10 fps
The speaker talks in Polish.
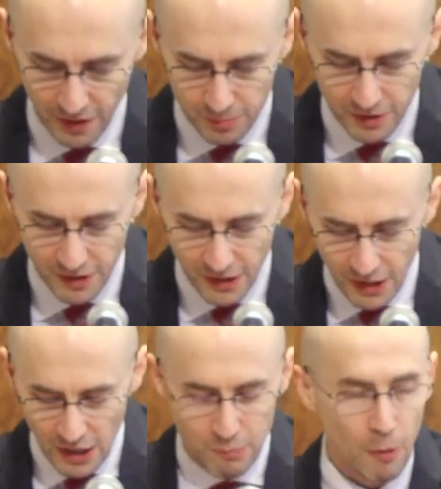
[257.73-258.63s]
aby
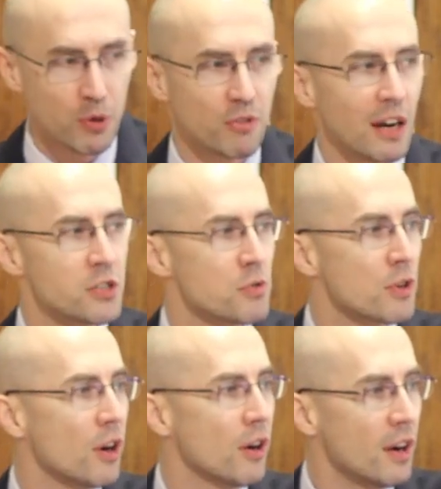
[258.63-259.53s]
poprowadził
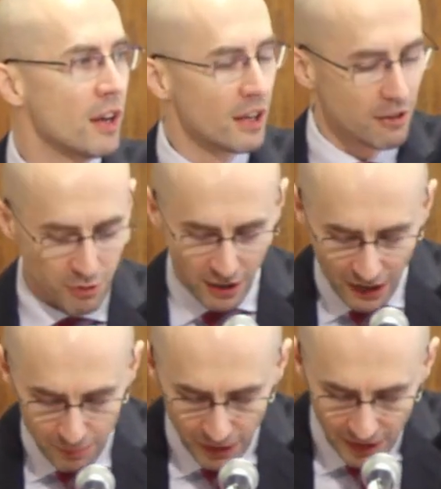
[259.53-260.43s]
go w
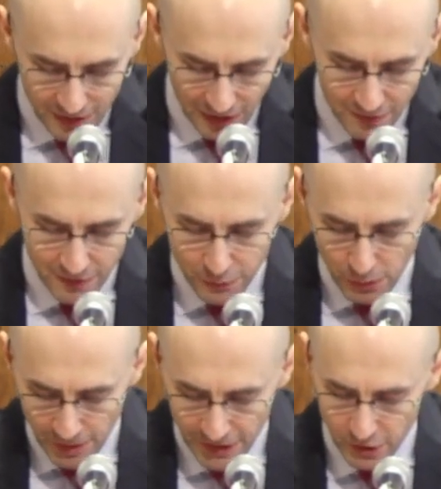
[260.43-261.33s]
rehabilitacji
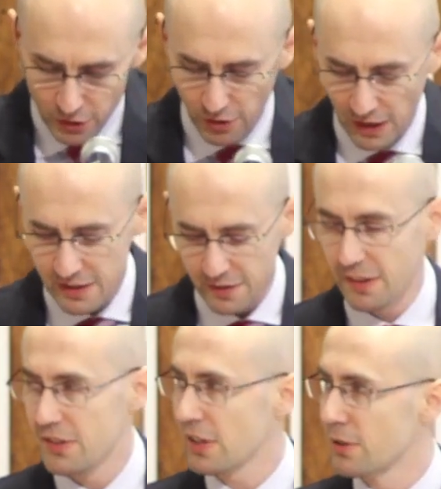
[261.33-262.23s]
złamanego kolana z
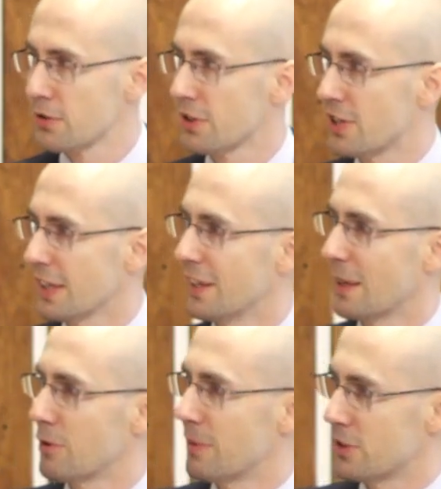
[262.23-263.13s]
nadzieją, że dzięki
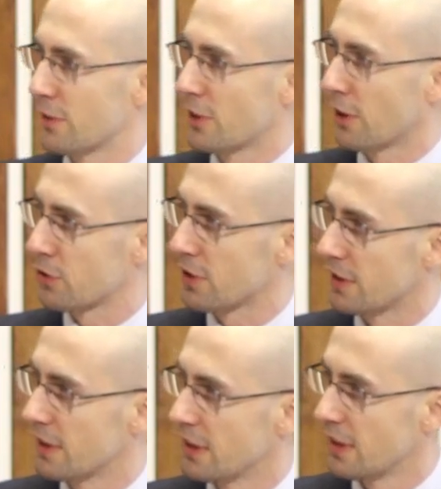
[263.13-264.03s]
temu będzie zdrowszy.
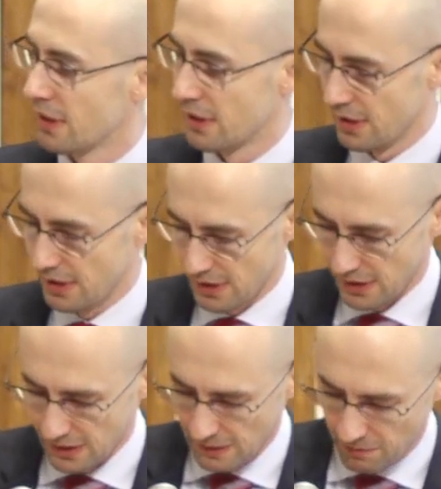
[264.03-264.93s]

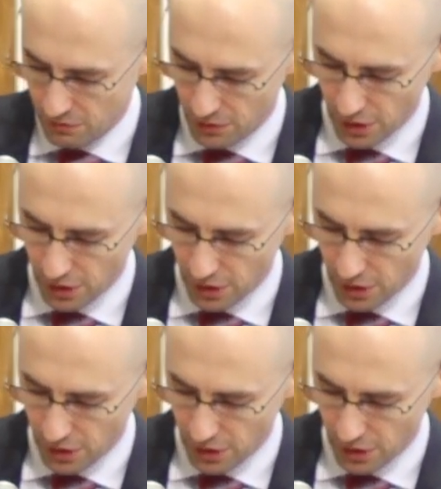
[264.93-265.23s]
No